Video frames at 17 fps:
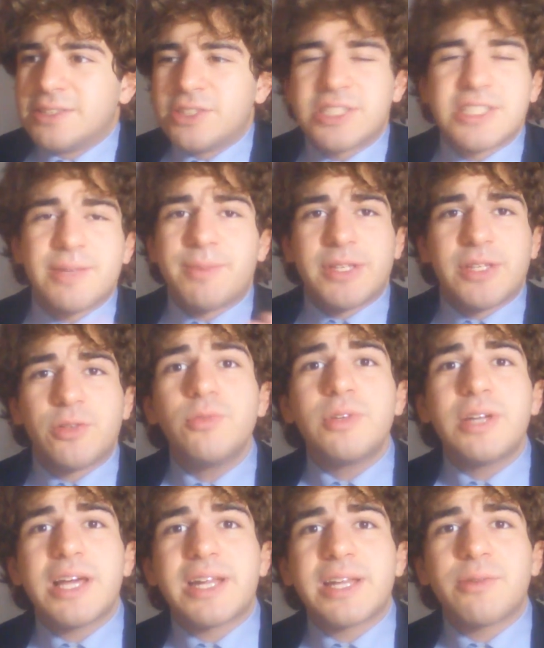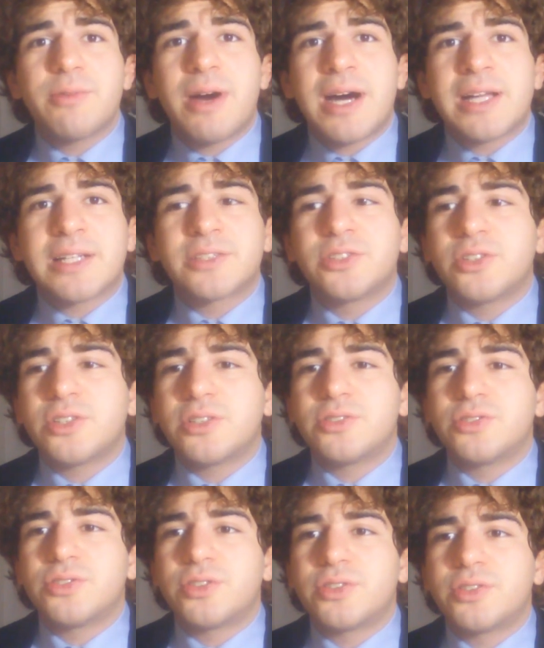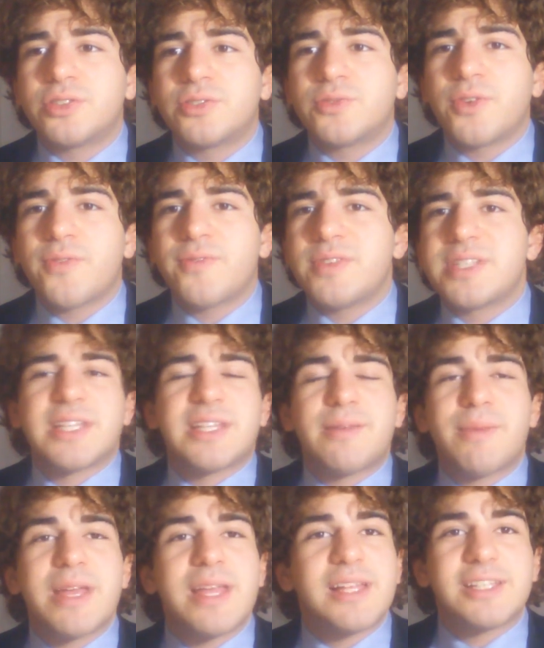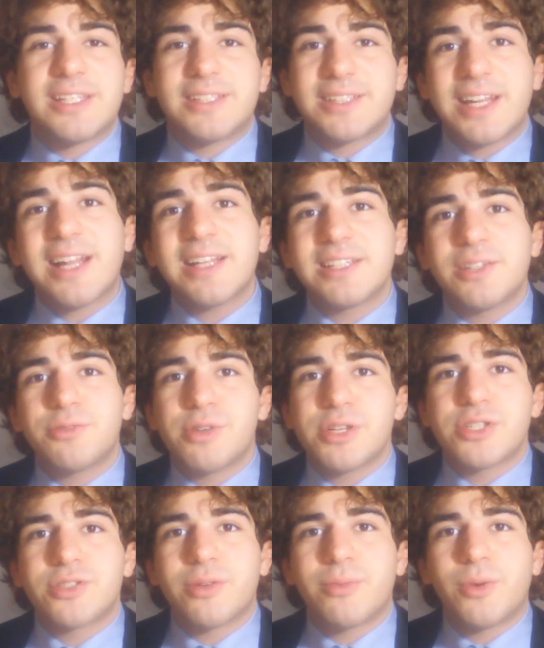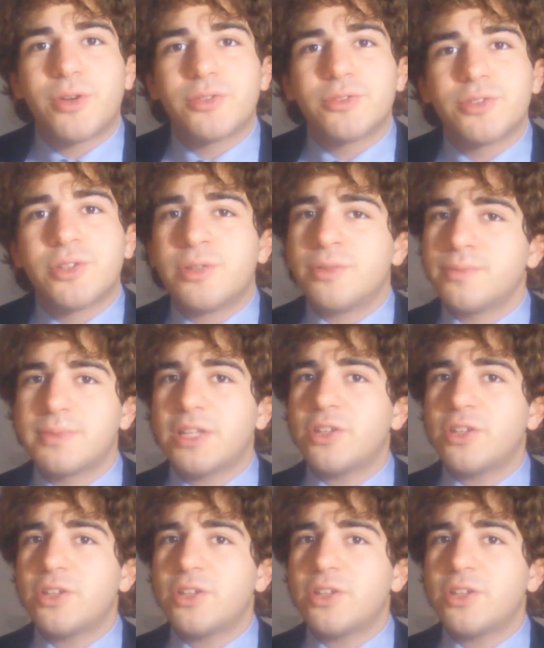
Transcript: Non sapete nulla al riguardo, non, non, vi siete mai addentrati in questo mondo.